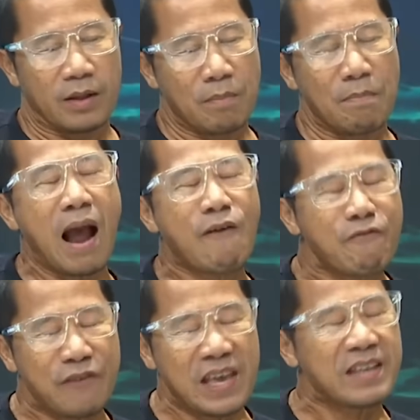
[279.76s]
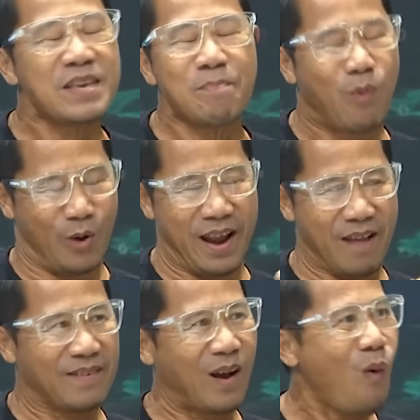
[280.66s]
มาเฟียญี่ปุ่น
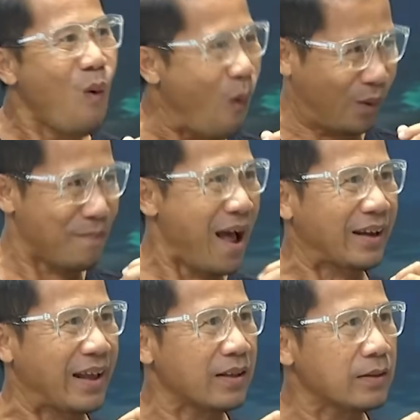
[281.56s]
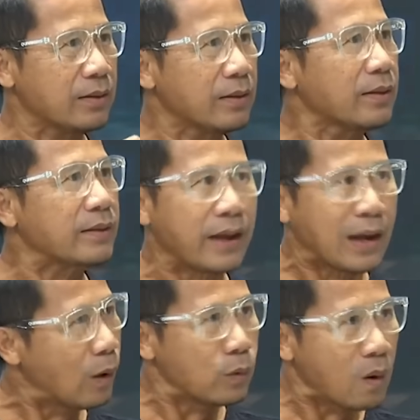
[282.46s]
เขาโหดมากนะค่ะ แต่
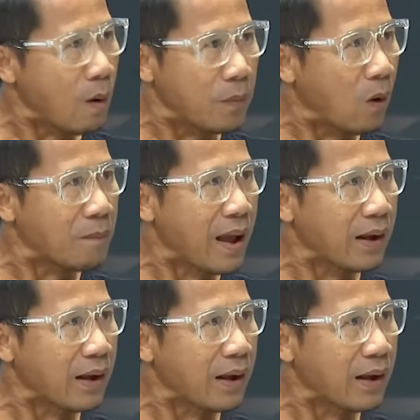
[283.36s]
เขานอบน้อมมาก